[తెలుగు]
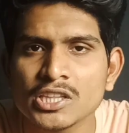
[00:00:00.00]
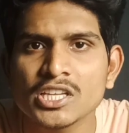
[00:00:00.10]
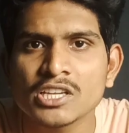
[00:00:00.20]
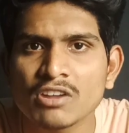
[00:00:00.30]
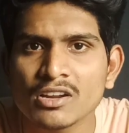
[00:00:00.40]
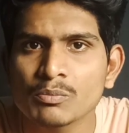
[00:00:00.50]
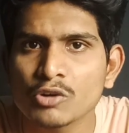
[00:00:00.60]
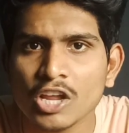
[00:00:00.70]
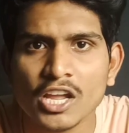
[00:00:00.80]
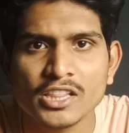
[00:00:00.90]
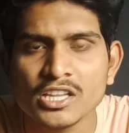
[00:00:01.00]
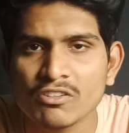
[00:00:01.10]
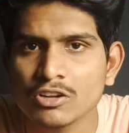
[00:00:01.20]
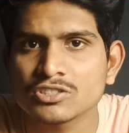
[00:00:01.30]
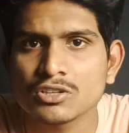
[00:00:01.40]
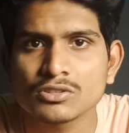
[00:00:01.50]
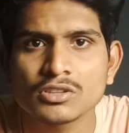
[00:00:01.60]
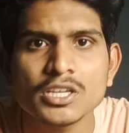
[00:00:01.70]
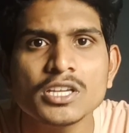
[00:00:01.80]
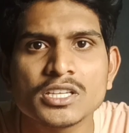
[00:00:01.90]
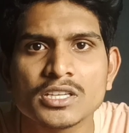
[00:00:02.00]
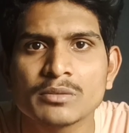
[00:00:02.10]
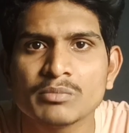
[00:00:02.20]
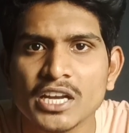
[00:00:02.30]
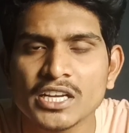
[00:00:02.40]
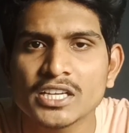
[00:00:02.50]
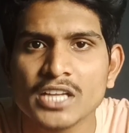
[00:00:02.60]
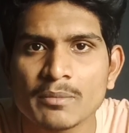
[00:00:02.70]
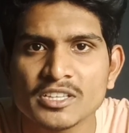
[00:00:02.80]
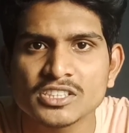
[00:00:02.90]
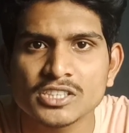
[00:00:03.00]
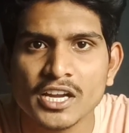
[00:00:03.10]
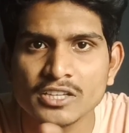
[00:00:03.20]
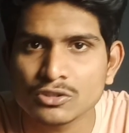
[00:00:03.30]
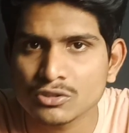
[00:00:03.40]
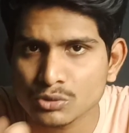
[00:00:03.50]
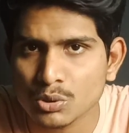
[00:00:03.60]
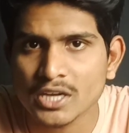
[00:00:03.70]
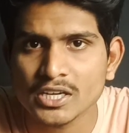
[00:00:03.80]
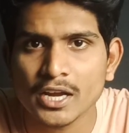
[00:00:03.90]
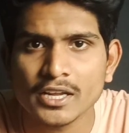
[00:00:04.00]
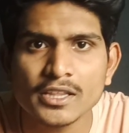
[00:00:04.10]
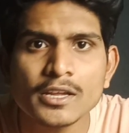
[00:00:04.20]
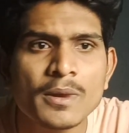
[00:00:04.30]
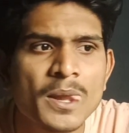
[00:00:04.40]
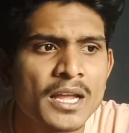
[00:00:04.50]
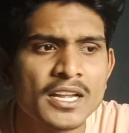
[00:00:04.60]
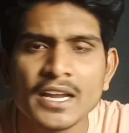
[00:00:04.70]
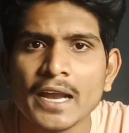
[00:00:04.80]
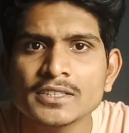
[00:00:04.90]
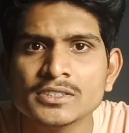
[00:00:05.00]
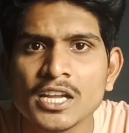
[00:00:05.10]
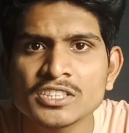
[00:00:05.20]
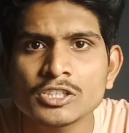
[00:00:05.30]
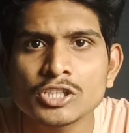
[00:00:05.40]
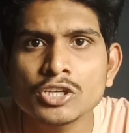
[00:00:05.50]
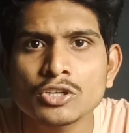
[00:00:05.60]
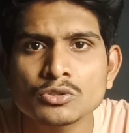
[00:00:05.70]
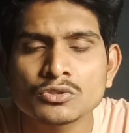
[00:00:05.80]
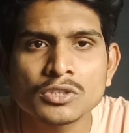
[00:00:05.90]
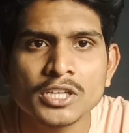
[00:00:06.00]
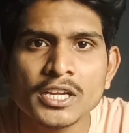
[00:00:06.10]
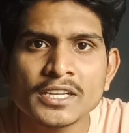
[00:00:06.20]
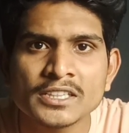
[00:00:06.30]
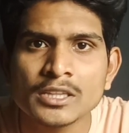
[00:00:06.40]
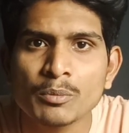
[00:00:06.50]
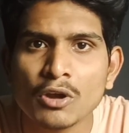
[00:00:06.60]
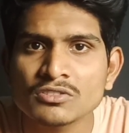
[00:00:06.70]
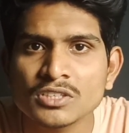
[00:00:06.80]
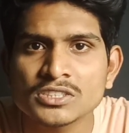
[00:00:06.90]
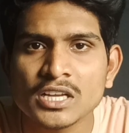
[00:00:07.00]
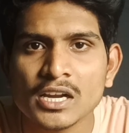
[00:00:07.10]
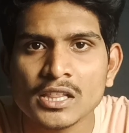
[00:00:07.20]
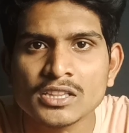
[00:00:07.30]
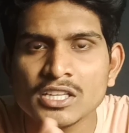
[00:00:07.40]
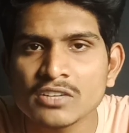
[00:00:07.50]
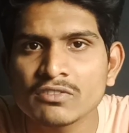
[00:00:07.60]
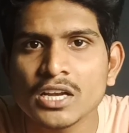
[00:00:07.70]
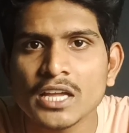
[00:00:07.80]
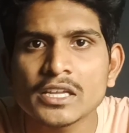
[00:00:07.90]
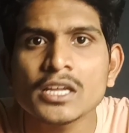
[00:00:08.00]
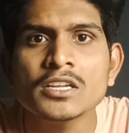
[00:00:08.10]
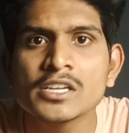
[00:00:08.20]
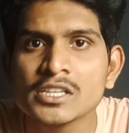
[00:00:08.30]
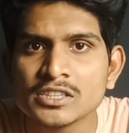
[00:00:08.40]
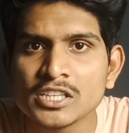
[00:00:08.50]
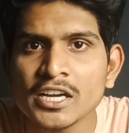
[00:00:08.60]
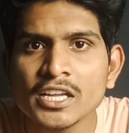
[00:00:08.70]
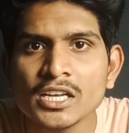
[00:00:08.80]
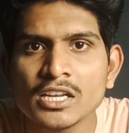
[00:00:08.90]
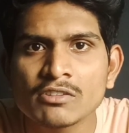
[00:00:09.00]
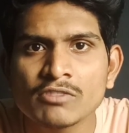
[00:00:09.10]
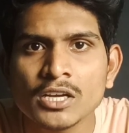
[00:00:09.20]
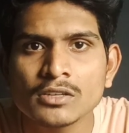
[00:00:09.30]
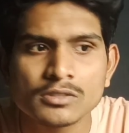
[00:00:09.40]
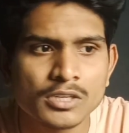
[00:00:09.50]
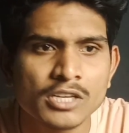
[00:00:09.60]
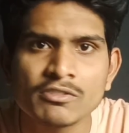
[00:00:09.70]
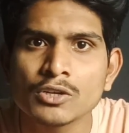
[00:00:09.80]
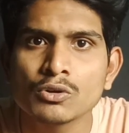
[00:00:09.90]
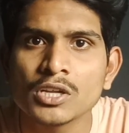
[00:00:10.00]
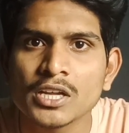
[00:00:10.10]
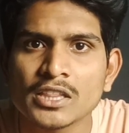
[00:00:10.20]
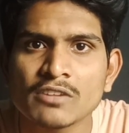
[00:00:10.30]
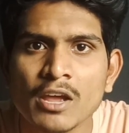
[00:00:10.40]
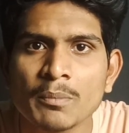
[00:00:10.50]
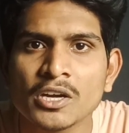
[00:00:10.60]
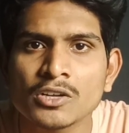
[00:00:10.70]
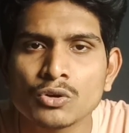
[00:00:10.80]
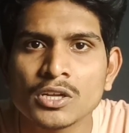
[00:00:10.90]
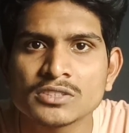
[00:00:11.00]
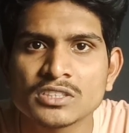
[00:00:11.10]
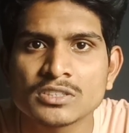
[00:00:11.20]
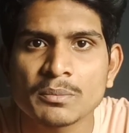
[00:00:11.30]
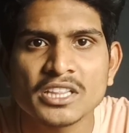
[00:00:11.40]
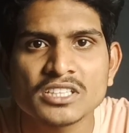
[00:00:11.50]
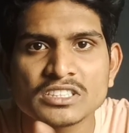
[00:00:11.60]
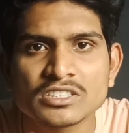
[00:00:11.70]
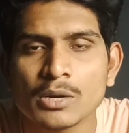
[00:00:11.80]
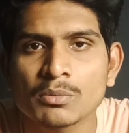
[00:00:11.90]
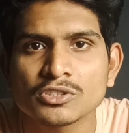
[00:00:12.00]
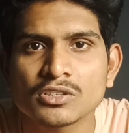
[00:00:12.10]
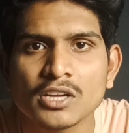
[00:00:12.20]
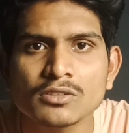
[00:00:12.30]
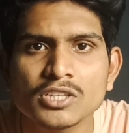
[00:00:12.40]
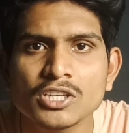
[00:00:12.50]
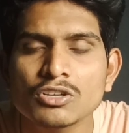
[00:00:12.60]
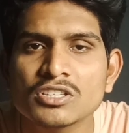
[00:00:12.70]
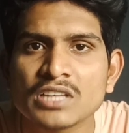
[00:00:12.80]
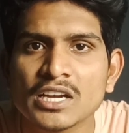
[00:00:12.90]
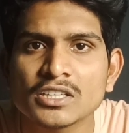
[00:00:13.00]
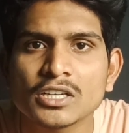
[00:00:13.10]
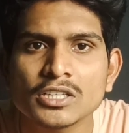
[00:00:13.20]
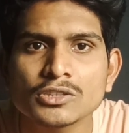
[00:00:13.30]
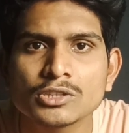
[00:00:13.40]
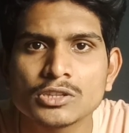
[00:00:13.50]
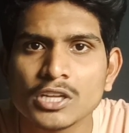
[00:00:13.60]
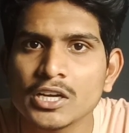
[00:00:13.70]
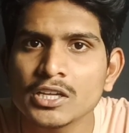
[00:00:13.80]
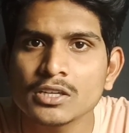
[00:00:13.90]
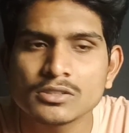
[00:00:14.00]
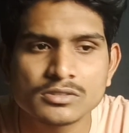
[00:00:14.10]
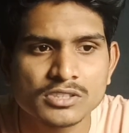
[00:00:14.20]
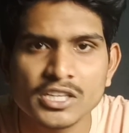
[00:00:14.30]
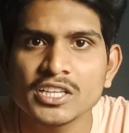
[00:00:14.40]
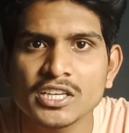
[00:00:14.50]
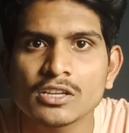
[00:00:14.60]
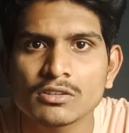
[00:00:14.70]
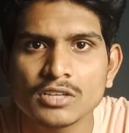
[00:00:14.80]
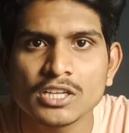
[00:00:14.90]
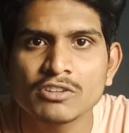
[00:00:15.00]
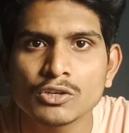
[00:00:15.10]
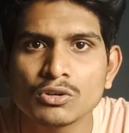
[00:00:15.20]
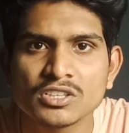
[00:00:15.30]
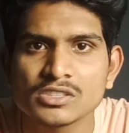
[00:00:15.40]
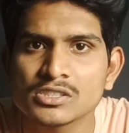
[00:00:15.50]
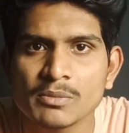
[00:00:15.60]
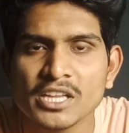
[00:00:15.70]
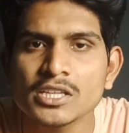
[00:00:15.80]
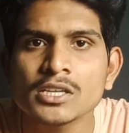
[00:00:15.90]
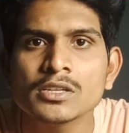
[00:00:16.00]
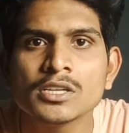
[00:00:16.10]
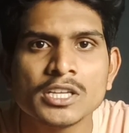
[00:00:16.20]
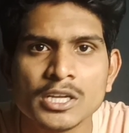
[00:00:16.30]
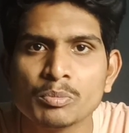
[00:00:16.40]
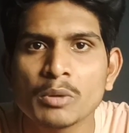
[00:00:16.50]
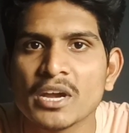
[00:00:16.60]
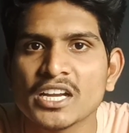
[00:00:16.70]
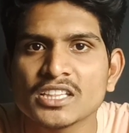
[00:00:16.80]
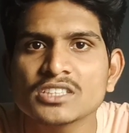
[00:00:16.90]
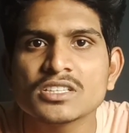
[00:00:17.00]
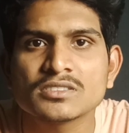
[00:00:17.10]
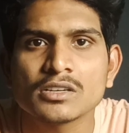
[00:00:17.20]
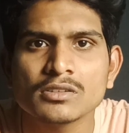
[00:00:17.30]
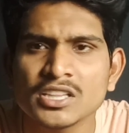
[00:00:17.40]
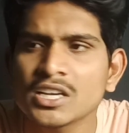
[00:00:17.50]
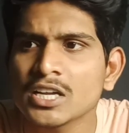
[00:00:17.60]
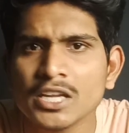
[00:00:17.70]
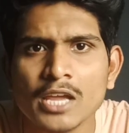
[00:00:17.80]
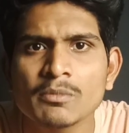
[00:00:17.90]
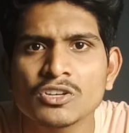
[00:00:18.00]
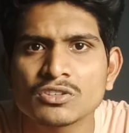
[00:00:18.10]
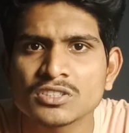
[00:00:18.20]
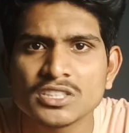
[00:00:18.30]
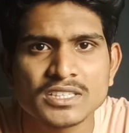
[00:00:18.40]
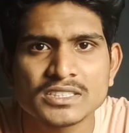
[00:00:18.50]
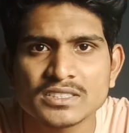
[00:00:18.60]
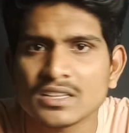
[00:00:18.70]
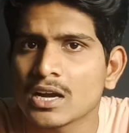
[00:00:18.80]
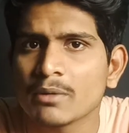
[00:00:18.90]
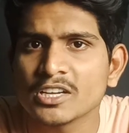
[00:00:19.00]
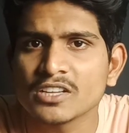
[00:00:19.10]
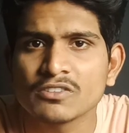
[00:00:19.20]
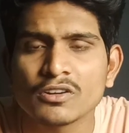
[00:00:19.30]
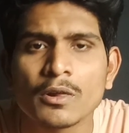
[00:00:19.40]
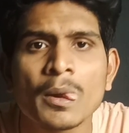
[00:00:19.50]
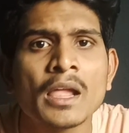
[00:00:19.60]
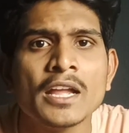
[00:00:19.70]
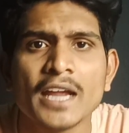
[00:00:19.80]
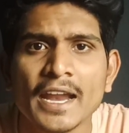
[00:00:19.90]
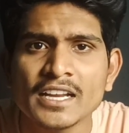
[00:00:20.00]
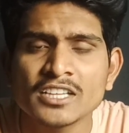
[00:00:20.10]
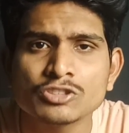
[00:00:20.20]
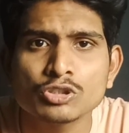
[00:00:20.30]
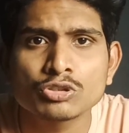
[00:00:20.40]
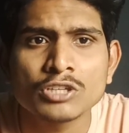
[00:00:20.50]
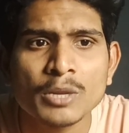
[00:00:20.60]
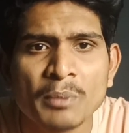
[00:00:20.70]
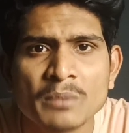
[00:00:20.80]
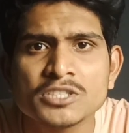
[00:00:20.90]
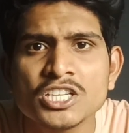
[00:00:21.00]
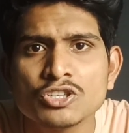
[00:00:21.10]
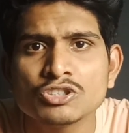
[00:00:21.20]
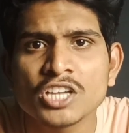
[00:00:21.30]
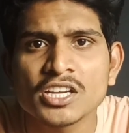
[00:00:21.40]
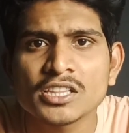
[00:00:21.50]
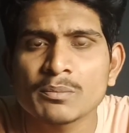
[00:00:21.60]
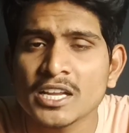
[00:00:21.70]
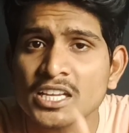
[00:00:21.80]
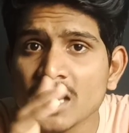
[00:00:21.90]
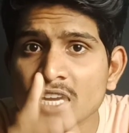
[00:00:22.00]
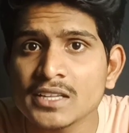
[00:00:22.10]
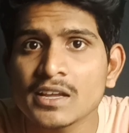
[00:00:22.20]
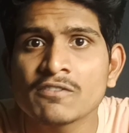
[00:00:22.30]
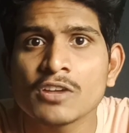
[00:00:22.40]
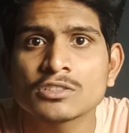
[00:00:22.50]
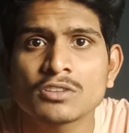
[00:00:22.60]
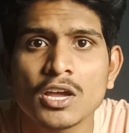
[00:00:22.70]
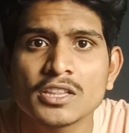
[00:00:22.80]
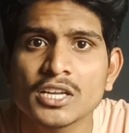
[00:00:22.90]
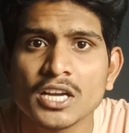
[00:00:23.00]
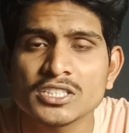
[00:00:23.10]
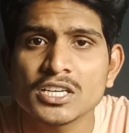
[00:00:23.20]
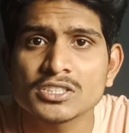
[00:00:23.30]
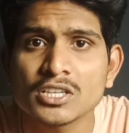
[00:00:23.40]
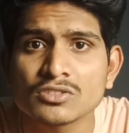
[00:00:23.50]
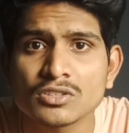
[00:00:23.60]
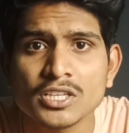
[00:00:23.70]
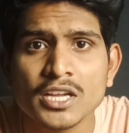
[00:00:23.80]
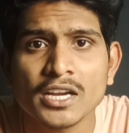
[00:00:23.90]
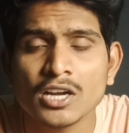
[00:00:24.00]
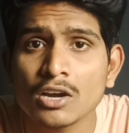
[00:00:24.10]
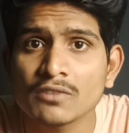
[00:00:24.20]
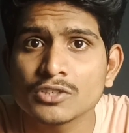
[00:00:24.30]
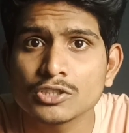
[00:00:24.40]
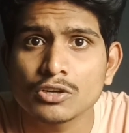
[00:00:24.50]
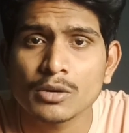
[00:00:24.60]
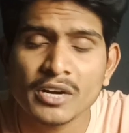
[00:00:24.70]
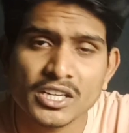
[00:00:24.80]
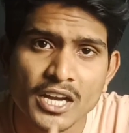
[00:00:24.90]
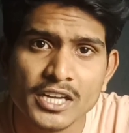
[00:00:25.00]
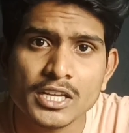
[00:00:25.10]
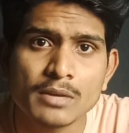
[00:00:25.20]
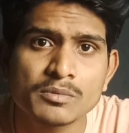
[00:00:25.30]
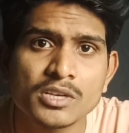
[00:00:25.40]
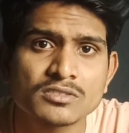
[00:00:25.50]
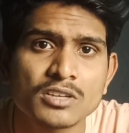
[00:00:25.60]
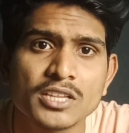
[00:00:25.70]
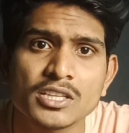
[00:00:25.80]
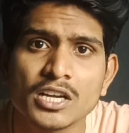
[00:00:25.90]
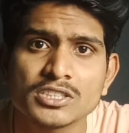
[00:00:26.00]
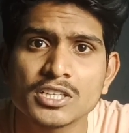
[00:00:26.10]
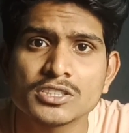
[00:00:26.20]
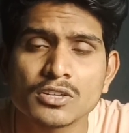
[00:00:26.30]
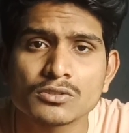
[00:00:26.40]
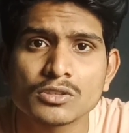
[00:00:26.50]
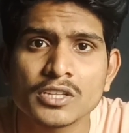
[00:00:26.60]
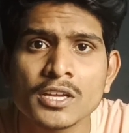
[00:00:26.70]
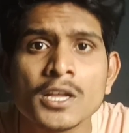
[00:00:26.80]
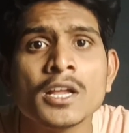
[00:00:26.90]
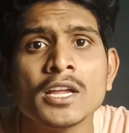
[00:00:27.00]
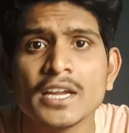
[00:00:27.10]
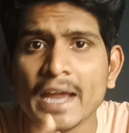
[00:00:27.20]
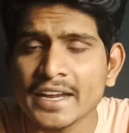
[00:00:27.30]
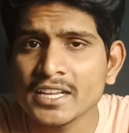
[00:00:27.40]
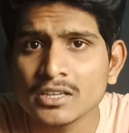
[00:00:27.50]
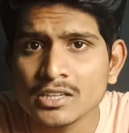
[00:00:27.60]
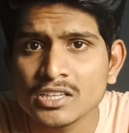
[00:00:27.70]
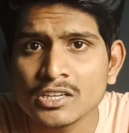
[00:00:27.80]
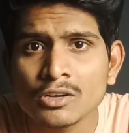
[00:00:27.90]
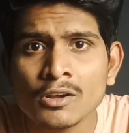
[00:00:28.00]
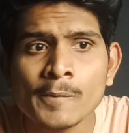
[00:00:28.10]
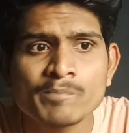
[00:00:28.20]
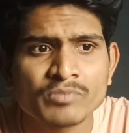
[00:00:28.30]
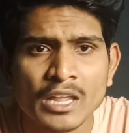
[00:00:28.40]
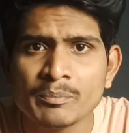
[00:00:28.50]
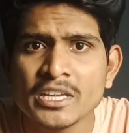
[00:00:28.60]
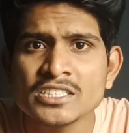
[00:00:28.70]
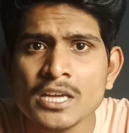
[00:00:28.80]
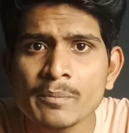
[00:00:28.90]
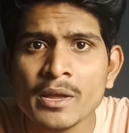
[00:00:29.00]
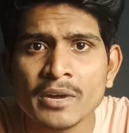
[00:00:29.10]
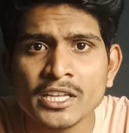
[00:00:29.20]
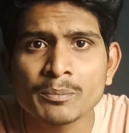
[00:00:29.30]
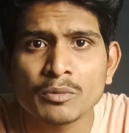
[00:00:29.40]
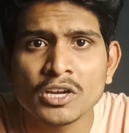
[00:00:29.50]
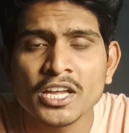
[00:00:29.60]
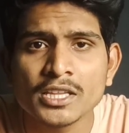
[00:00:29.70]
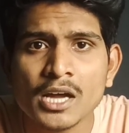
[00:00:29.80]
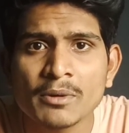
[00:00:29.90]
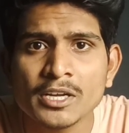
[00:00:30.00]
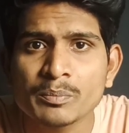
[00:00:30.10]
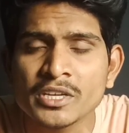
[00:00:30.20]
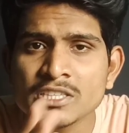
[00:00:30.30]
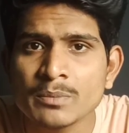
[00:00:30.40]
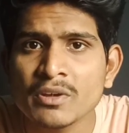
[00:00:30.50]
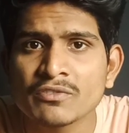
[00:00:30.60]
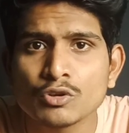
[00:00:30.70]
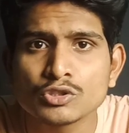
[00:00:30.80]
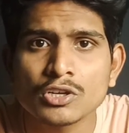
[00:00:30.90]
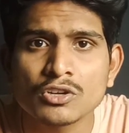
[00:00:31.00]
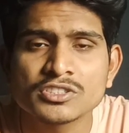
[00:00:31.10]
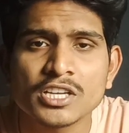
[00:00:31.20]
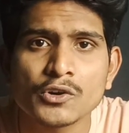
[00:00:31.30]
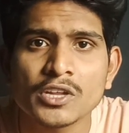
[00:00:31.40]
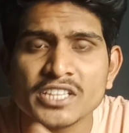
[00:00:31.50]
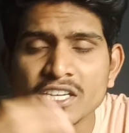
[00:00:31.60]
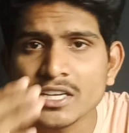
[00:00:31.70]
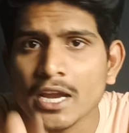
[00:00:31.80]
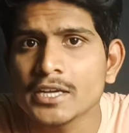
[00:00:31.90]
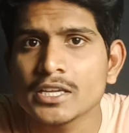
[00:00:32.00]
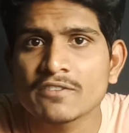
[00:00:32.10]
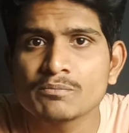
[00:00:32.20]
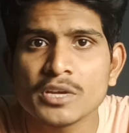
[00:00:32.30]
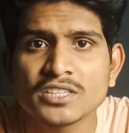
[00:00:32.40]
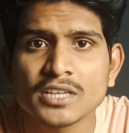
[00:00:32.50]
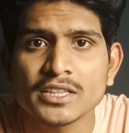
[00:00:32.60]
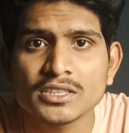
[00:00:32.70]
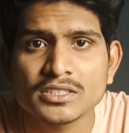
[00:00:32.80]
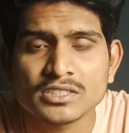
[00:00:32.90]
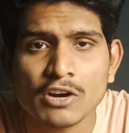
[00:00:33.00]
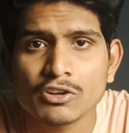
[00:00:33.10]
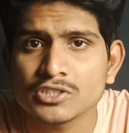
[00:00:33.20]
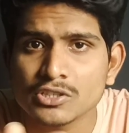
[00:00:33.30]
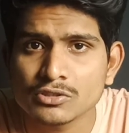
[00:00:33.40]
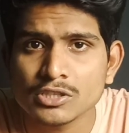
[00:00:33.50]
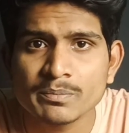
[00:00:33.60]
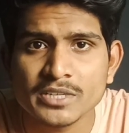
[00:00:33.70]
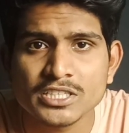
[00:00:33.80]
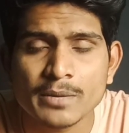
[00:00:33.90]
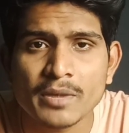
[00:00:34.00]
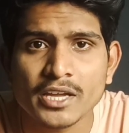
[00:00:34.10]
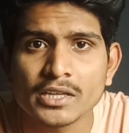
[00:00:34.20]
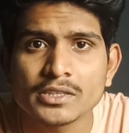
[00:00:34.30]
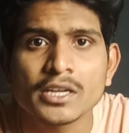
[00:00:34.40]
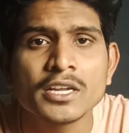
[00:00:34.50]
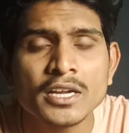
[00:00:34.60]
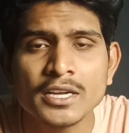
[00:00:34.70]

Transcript: అయితే ఈక్వల్గా పోటీగా అయితే ఇవ్వడం జరుగుతుంది ఈ మీడియాటెక్ డైమండ్ సిటీ ఎయిట్ థౌసండ్ టూ హండ్రెడ్ అనేది అండ్ నెక్స్ట్ దీంట్లో చూసుకుంటే ఇంత ప్రాసెసర్ ఇచ్చారు కదా దీనికి వీళ్ళైతే త్రీ డీ లిక్విడ్ లిక్విడ్ కూలింగ్ అయితే వేపర్ కూలింగ్ సిస్టమ్ అయితే తీసుకురాబోతున్నారు దీంట్లో ఈసారి ఏంటంటే త్రీ డీ త్రీ డీ లిక్విడ్ కూలింగ్ సిస్టమ్ అయితే ఇంప్లిమెంట్ అయితే చేశారు ఎందుకంటే గేమింగ్ కోసం డిజైన్ చేశారు కాబట్టి ఈ ఫోన్ అండ్ నెక్స్ట్ చూసుకుంటే పబ్జీ న్యూ స్టేట్ అయితే మనకి నైంటీ ఎఫ్పిఎస్లో అయితే రన్ చేయడం జరుగుతుంది అండ్ కాల్ ఆఫ్ డ్యూటీ కూడా మనకి నైంటీ ఎఫ్పిఎస్లో అయితే రన్ చేయడం జరుగుతుంది అండ్ ఇంకా దీంట్లో బీజిఎంఐ మనకి ఇప్పుడు లేదు కాబట్టి బీజిఎంఐ ఫ్యూచర్లో వచ్చినా కూడా దీన్ని నైంటీ ఎఫ్పిఎస్కి అయితే తీసుకురావడం జరుగుతుంది బీజిఎంఐకి అయితే